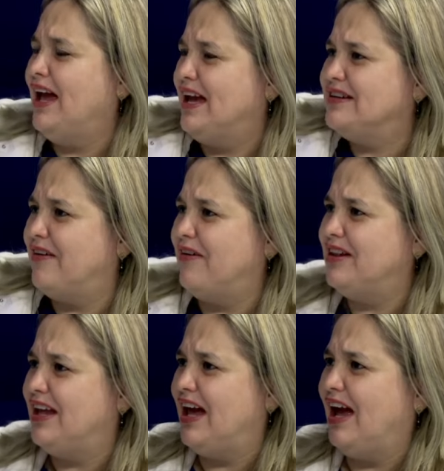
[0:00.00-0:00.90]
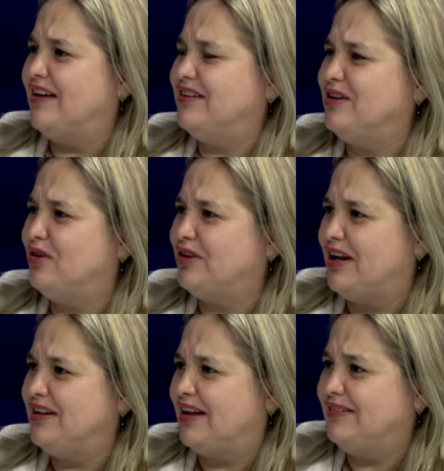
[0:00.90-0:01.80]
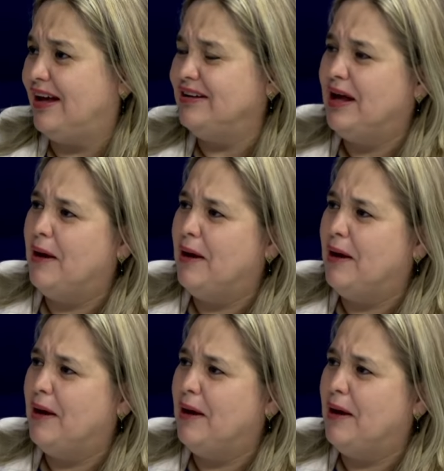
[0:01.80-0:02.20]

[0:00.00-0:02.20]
y se vendían a 136.